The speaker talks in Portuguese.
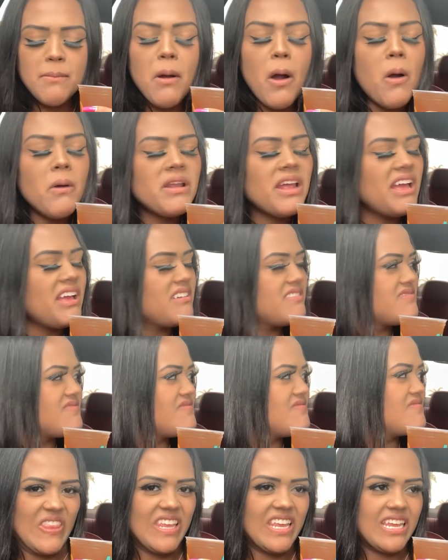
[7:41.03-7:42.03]
é bom, né?
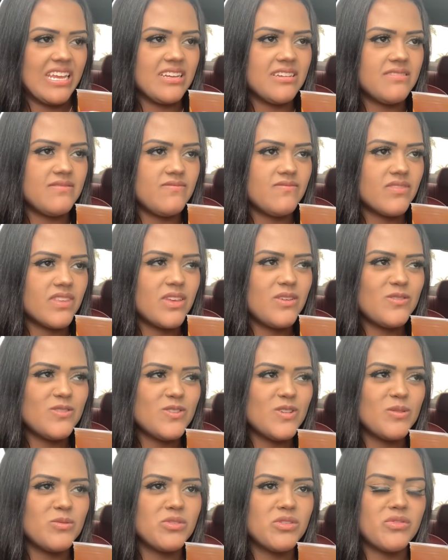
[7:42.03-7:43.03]
Eu não é.
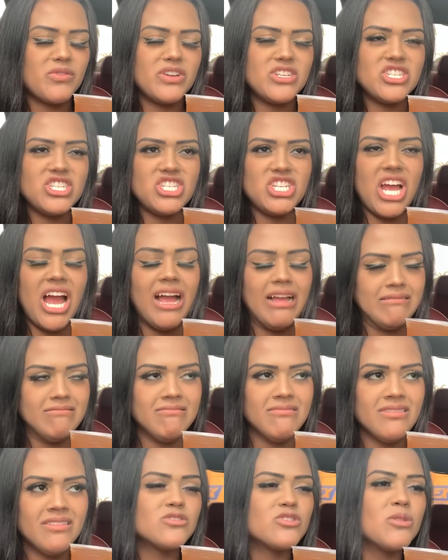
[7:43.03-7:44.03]
sou muito fã de chá.
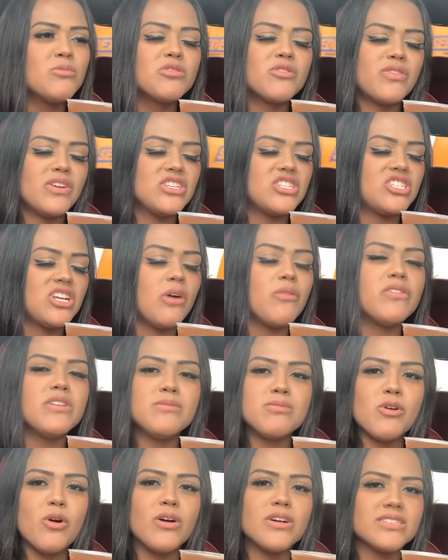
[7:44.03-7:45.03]
Eu não sou muito fã de chá. O
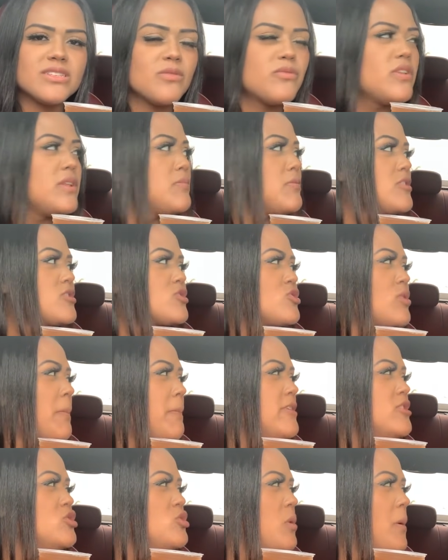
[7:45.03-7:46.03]
Felipe gosta. O Felipe acho que só
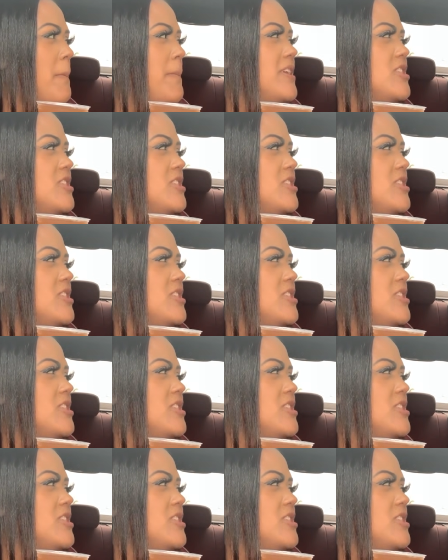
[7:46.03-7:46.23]
pediu ou